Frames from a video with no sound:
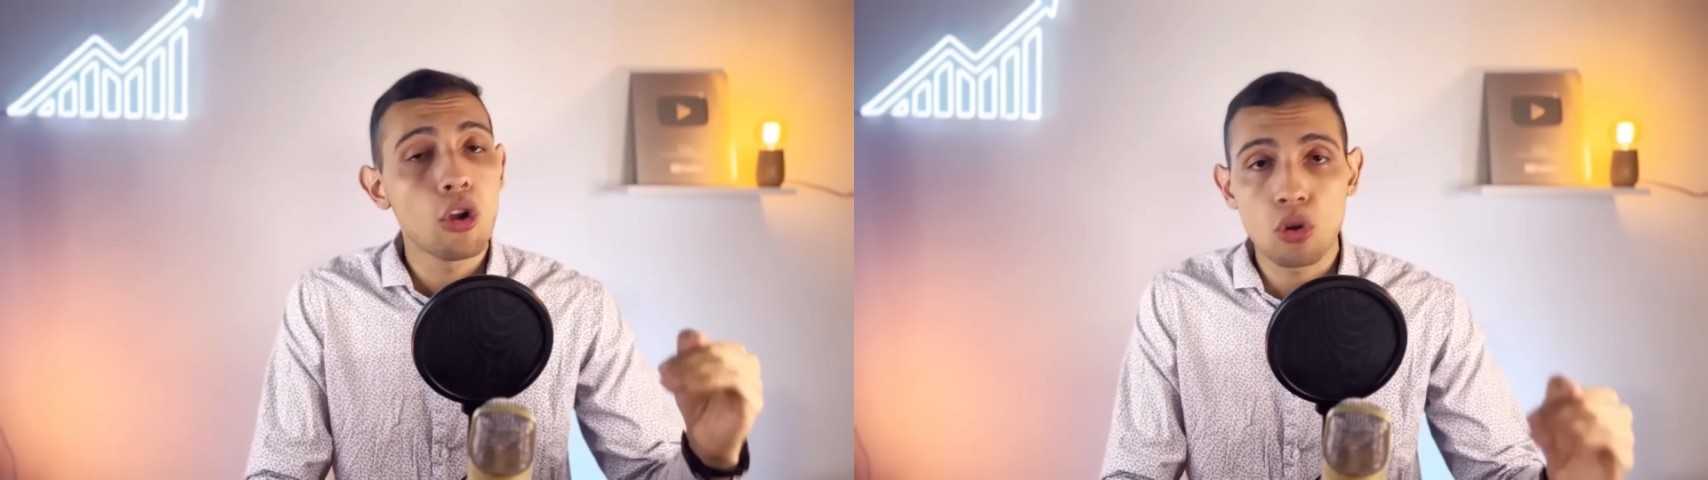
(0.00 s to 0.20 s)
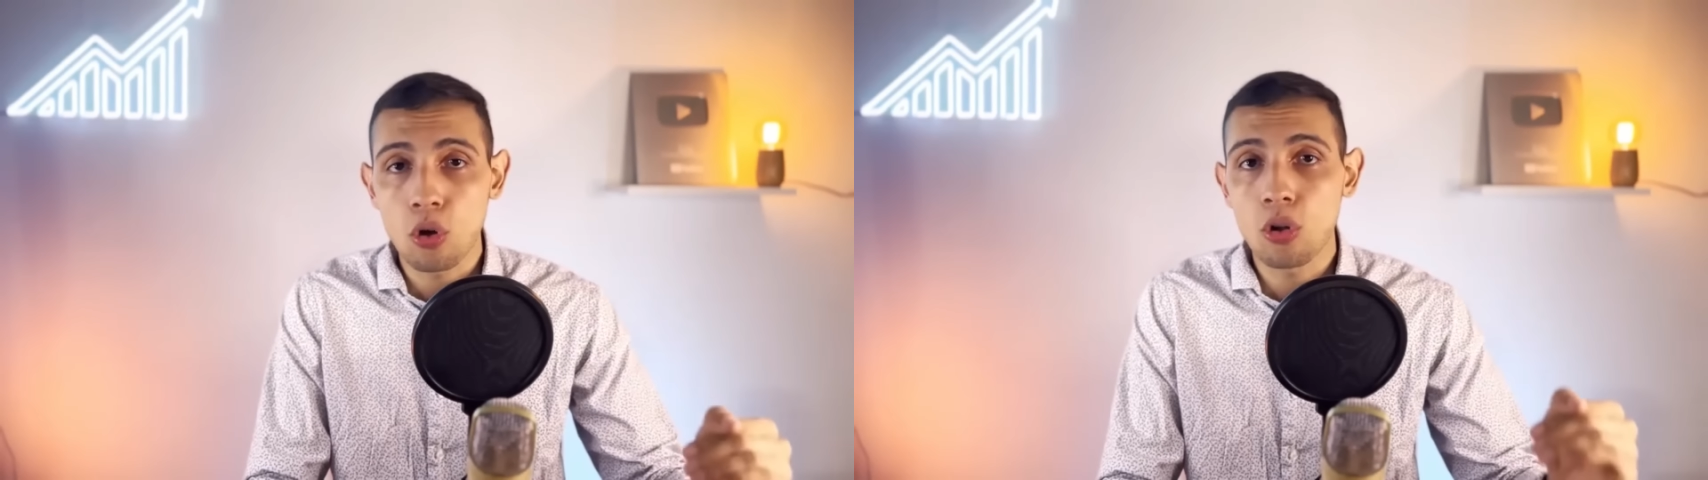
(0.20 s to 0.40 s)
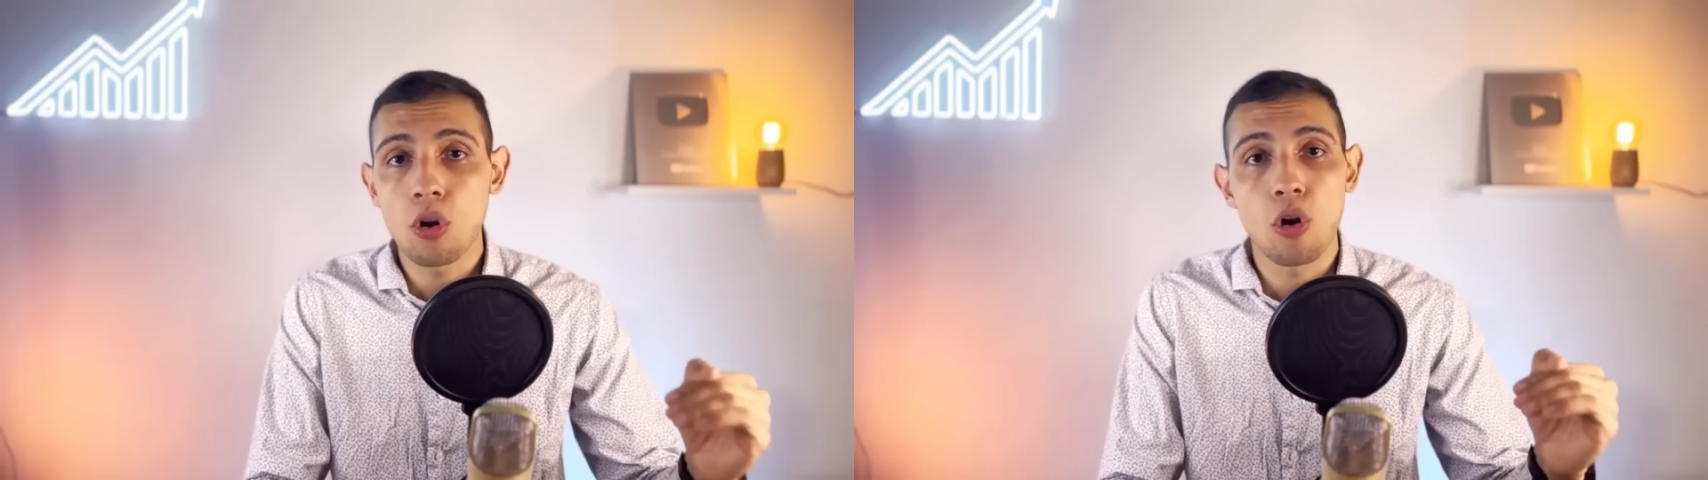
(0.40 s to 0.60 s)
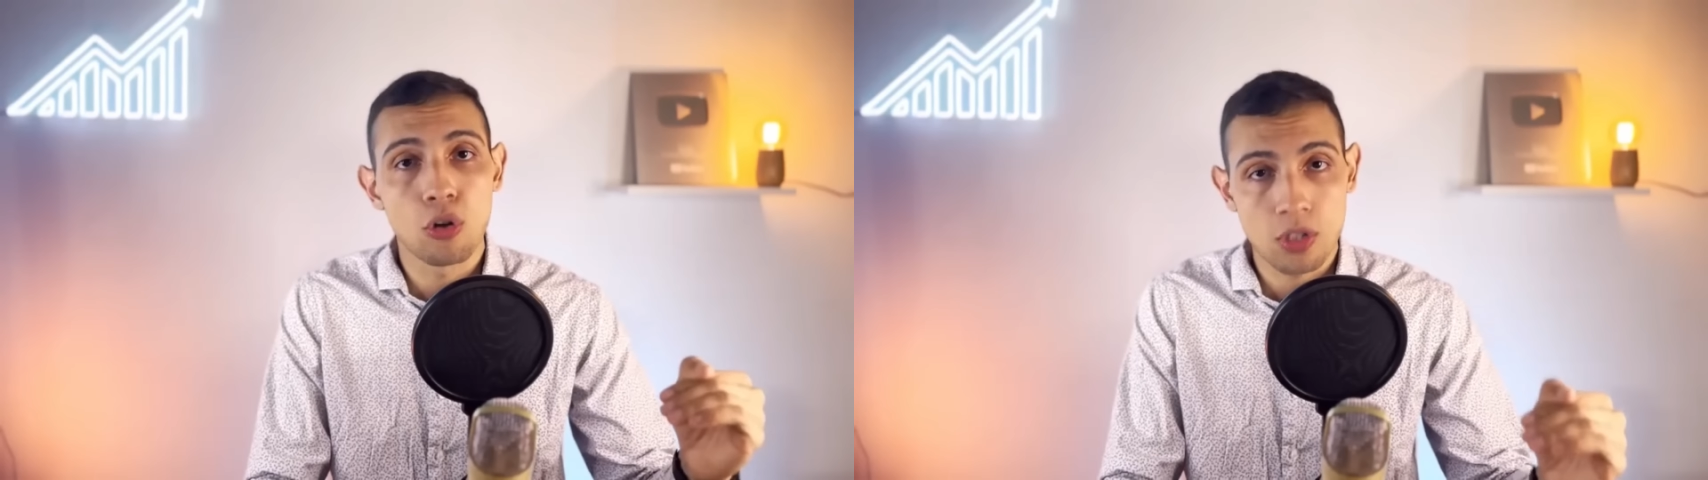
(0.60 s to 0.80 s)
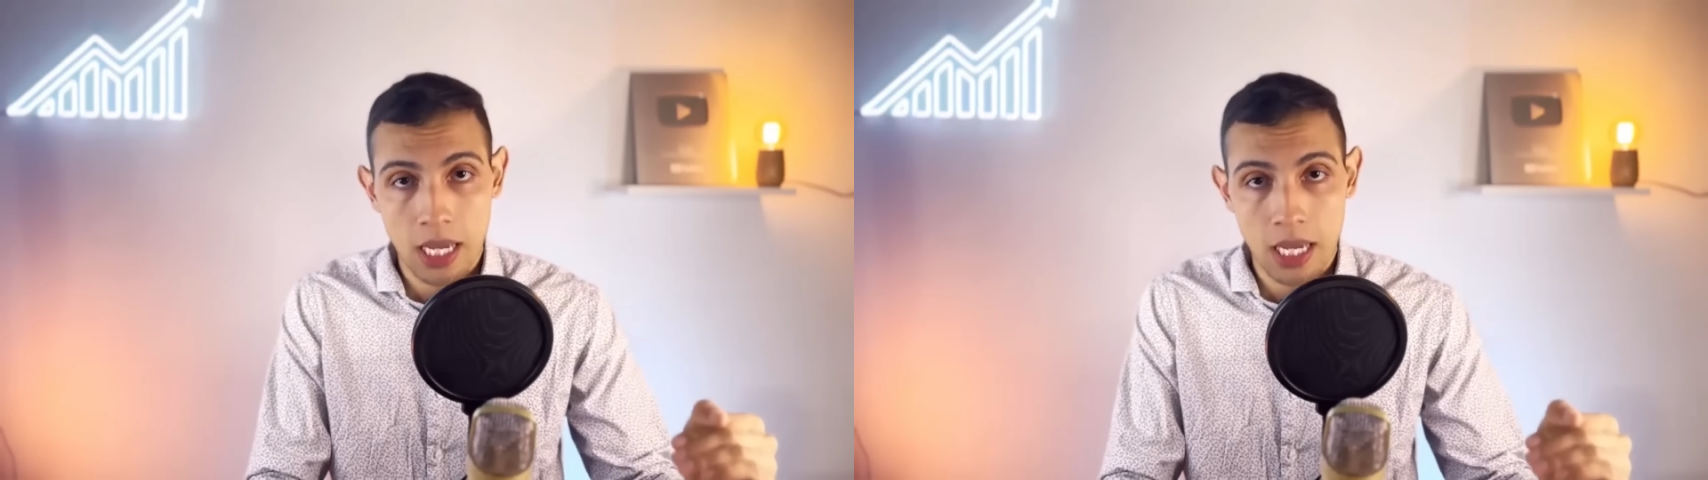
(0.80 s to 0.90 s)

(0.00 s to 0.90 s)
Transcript: todos los